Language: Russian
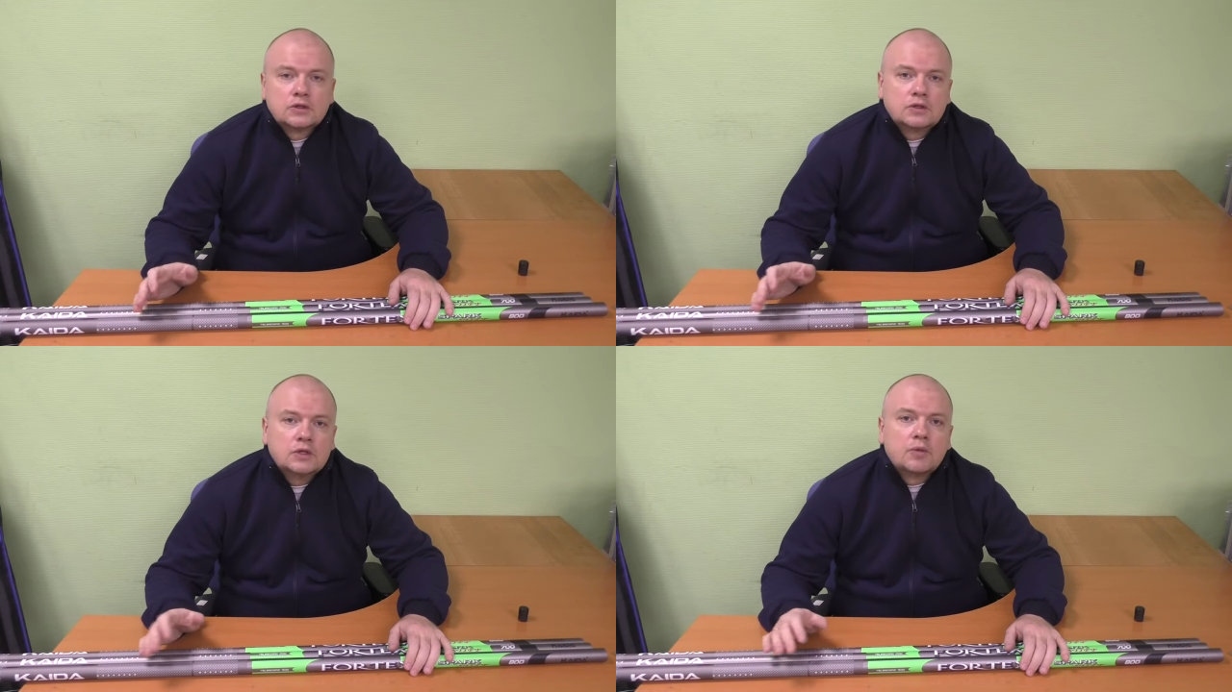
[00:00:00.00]

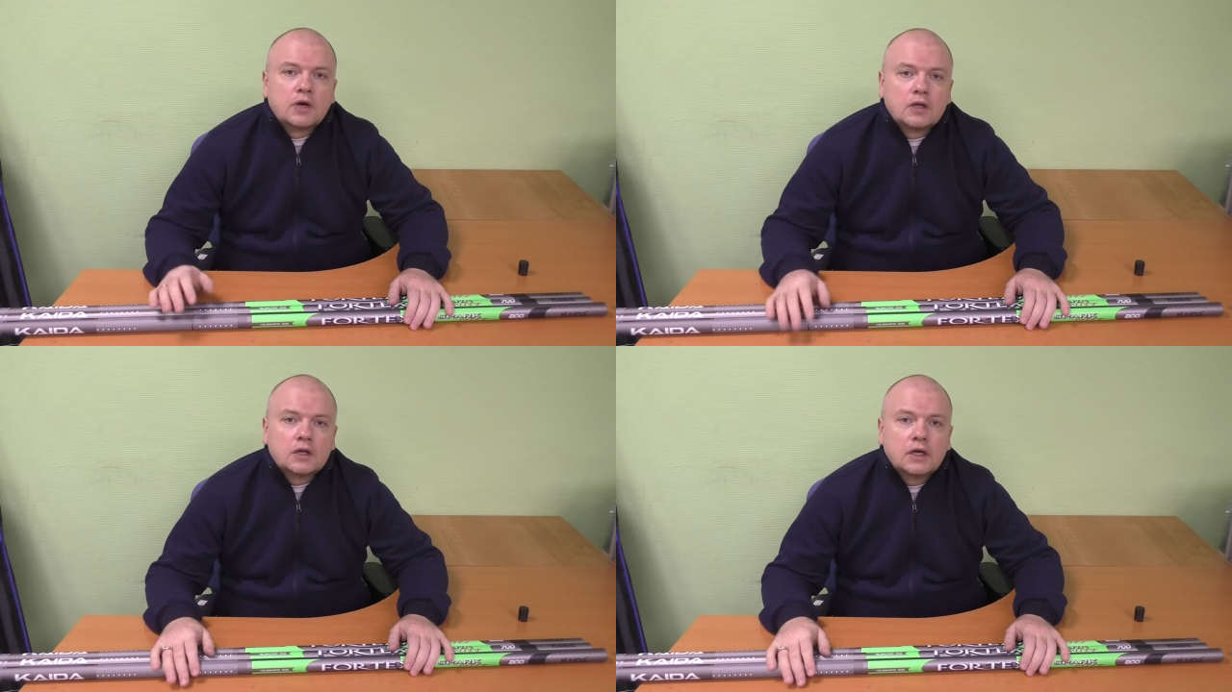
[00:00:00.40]
не
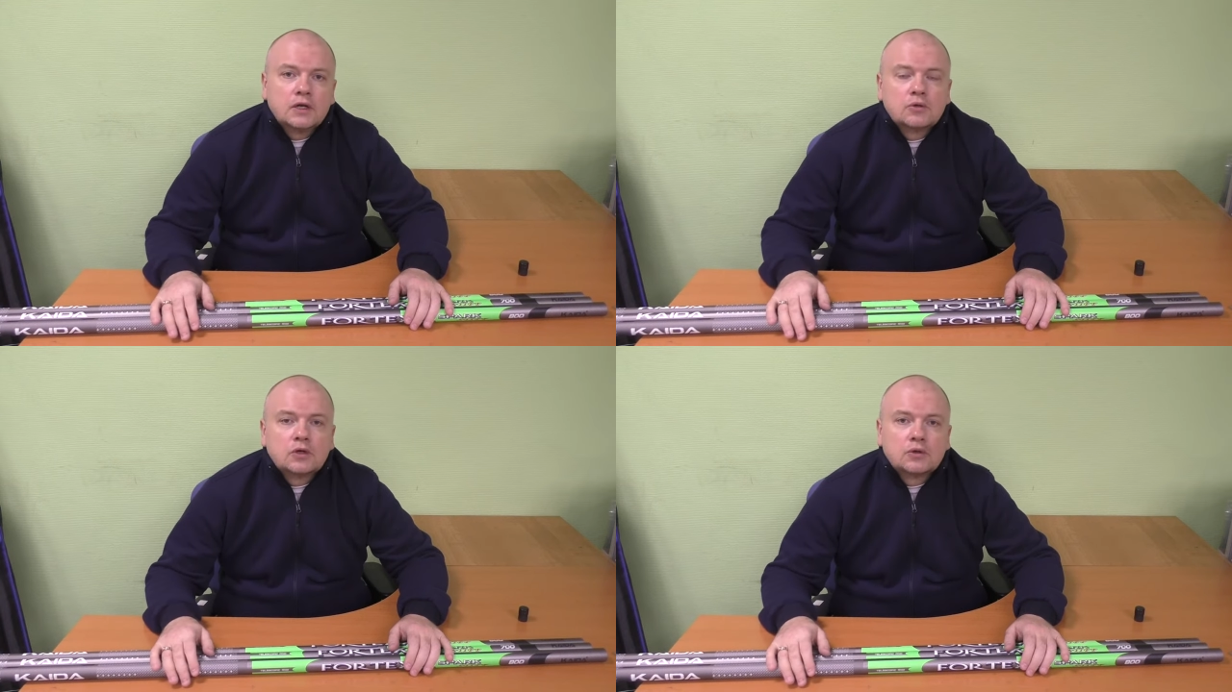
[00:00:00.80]
брал
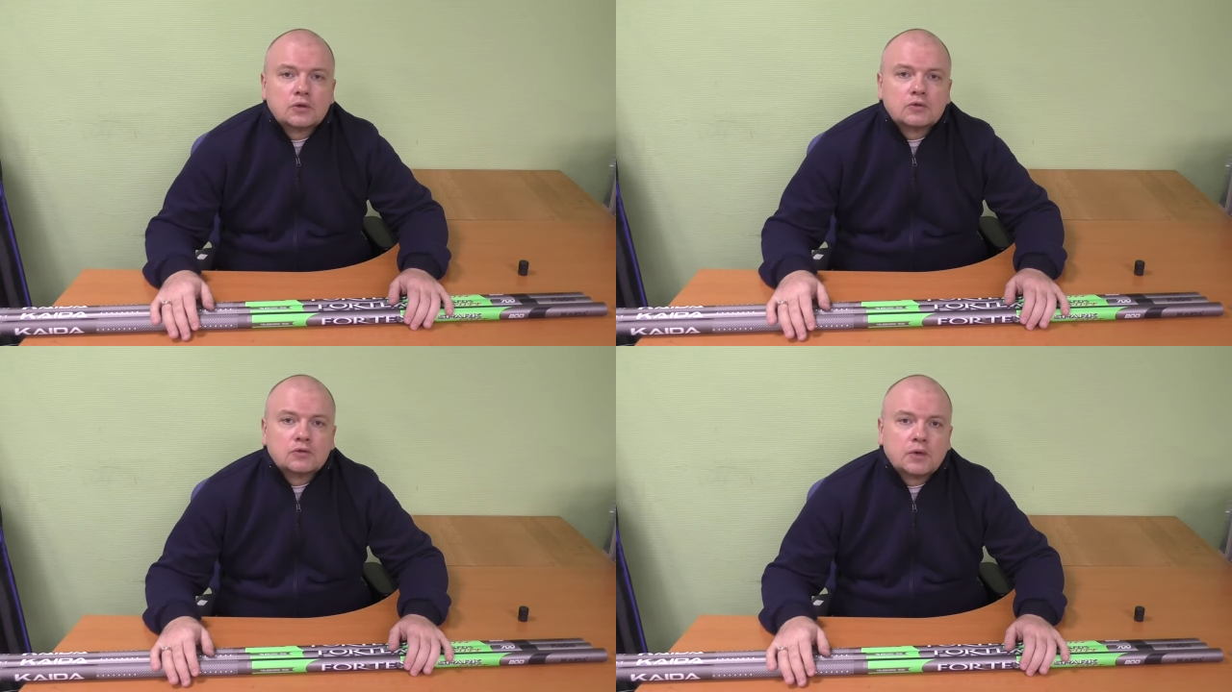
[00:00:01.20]
кайду,
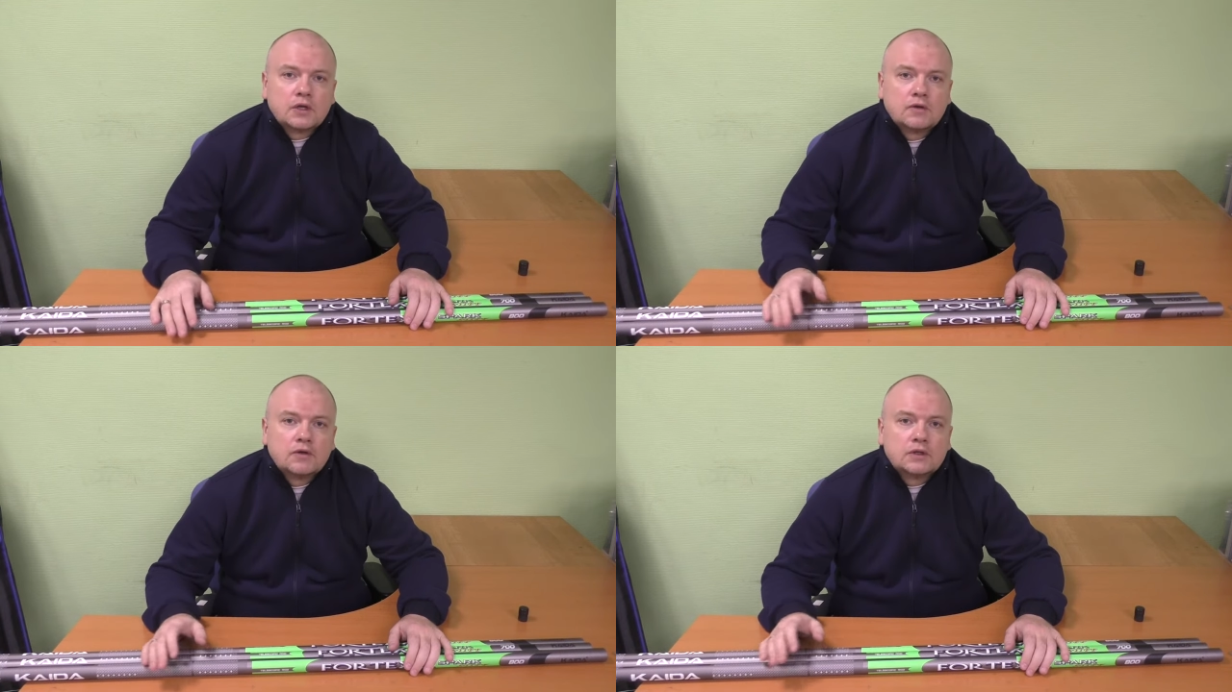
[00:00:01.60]
который вот
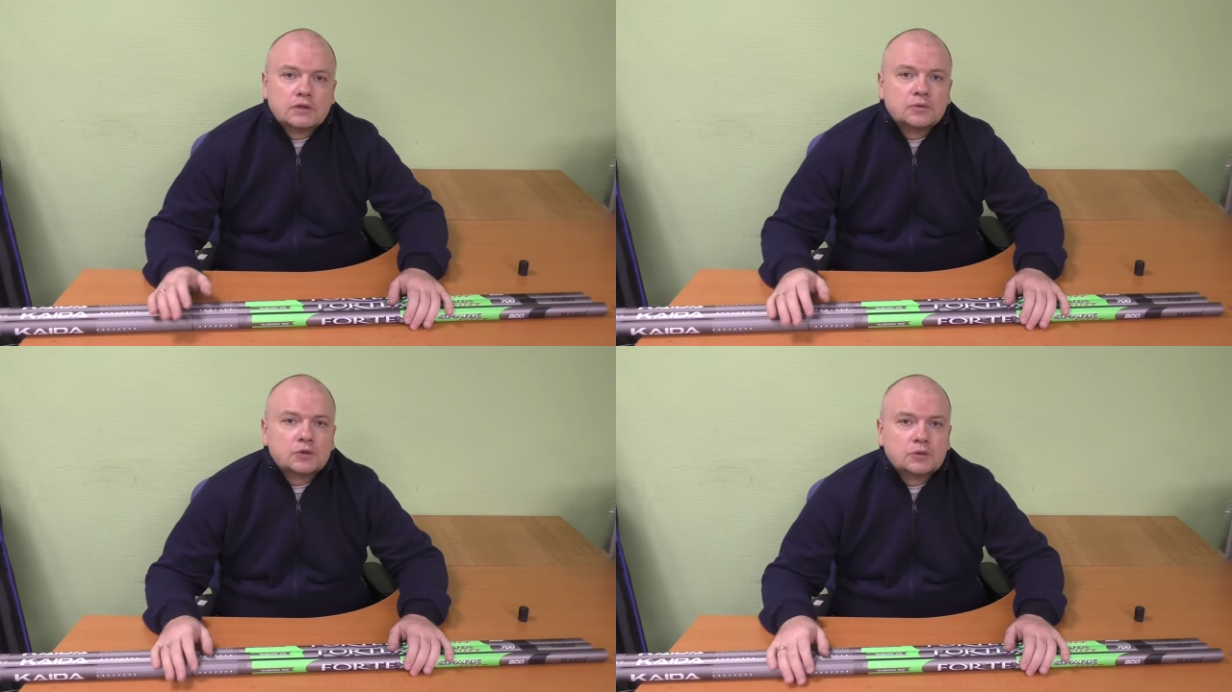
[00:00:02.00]
продавался,
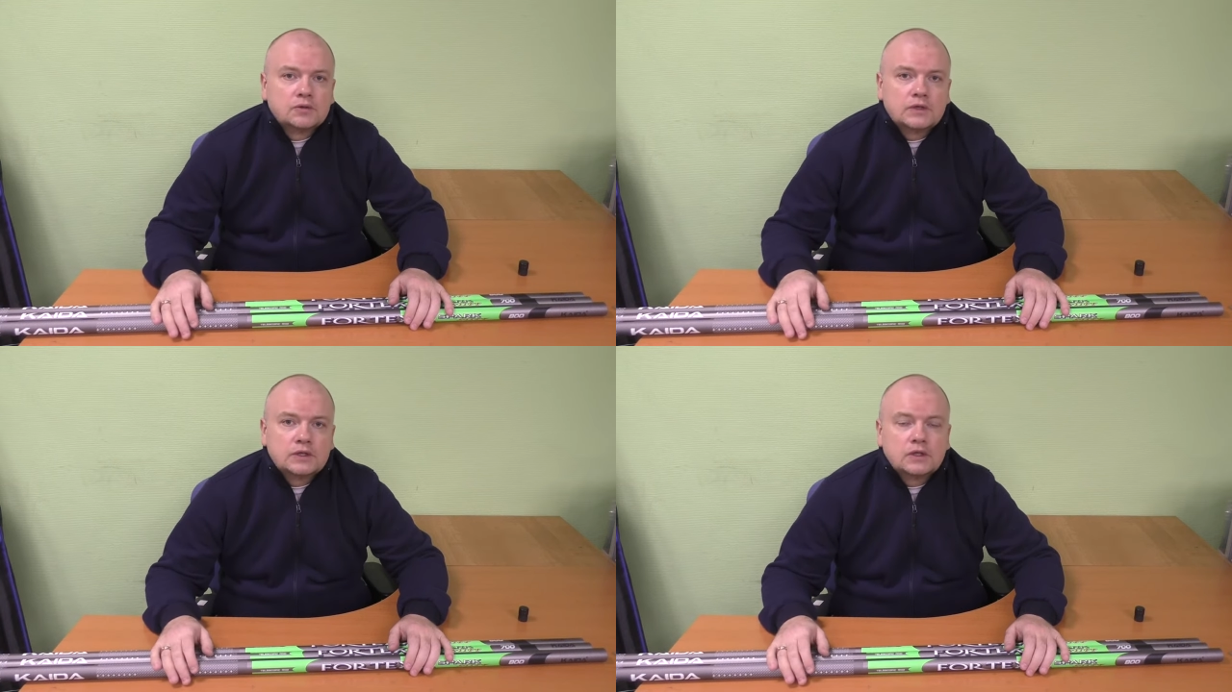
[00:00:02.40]
в общем-то,
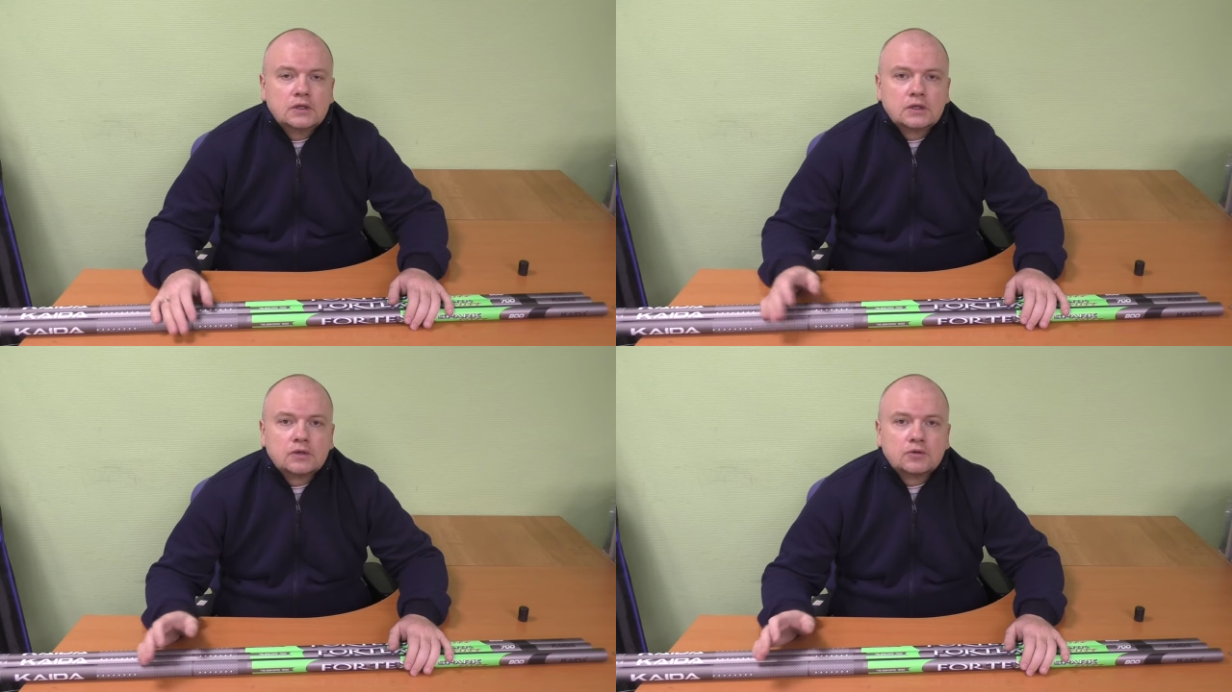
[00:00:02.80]
везде, для
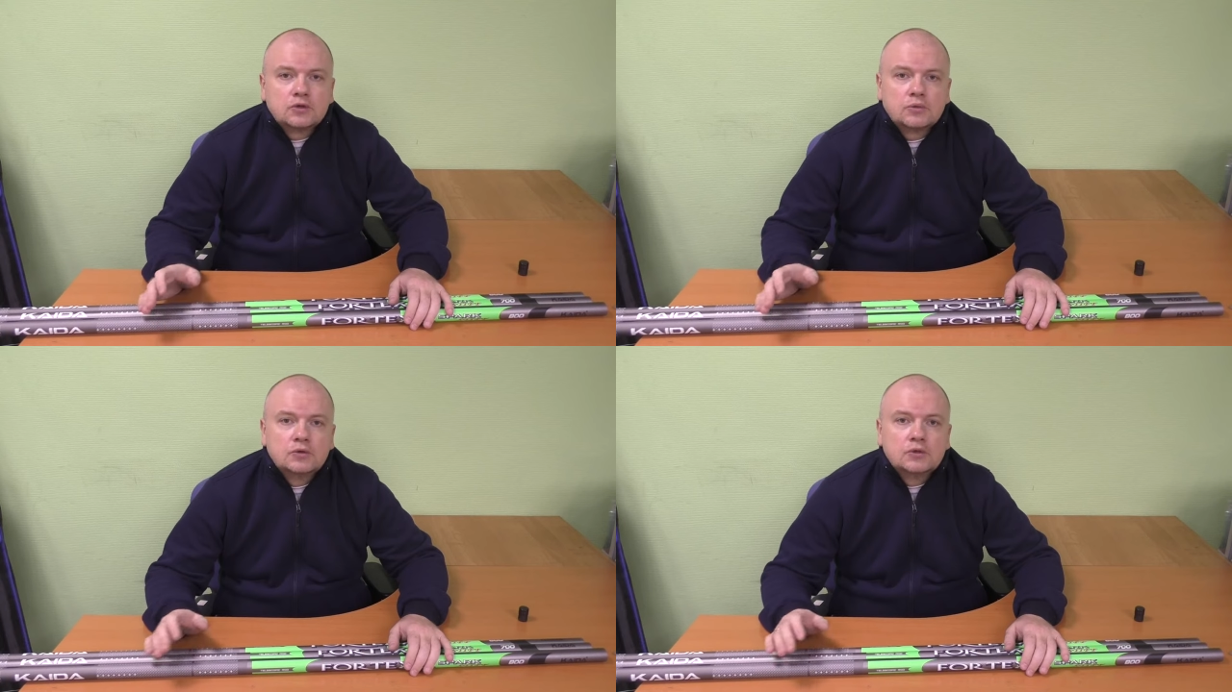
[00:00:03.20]
того,
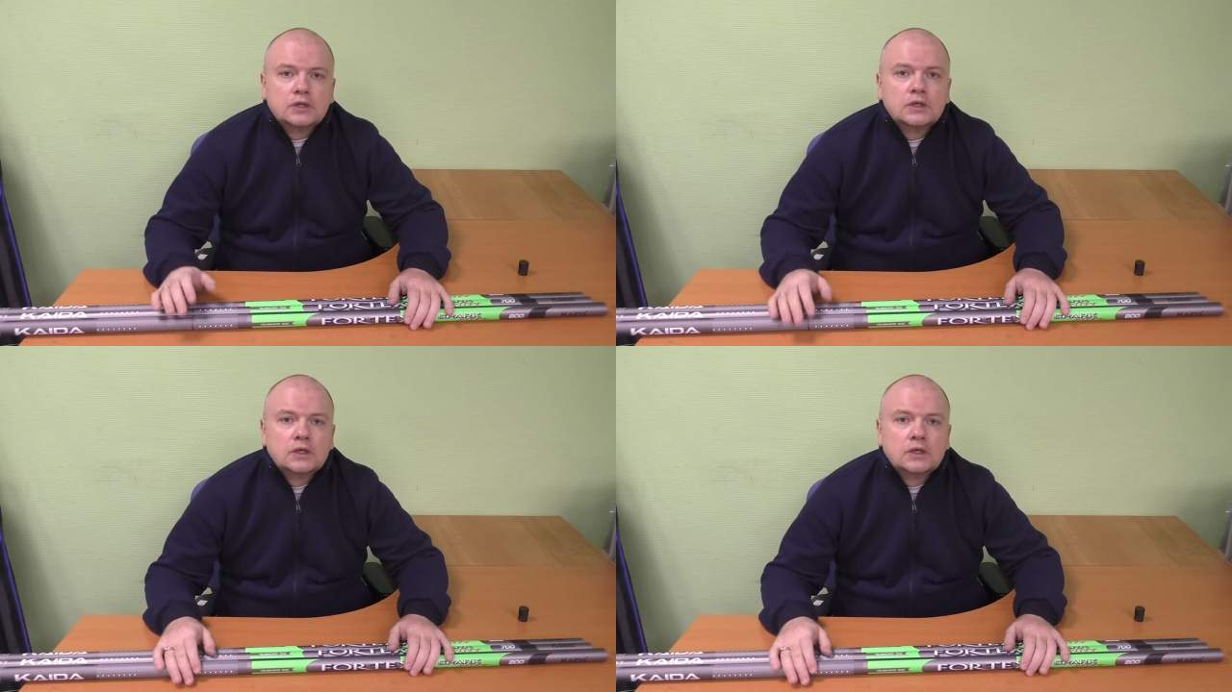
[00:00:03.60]
чтобы люди